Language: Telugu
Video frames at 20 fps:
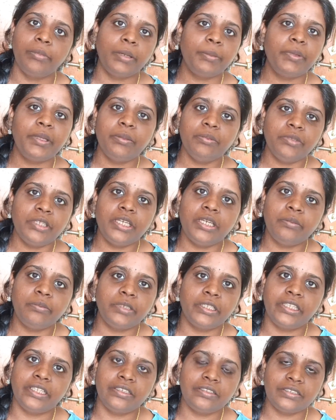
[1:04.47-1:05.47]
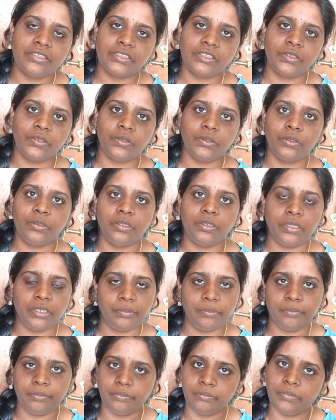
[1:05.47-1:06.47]
మనం ఏం తినాం కదా సో
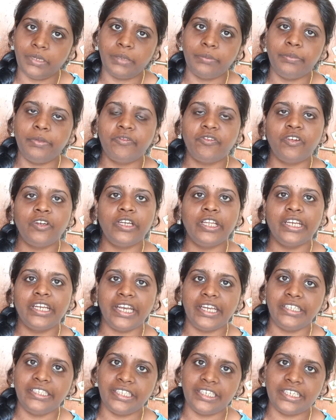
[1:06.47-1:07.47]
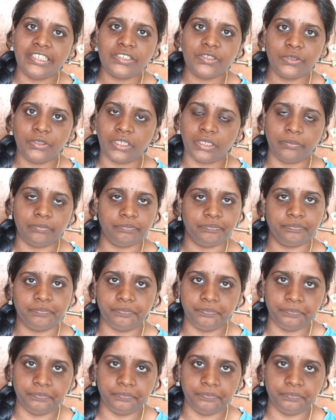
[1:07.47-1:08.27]
మనం బిఫోర్ డే నైట్ తినేసి ఉంటాం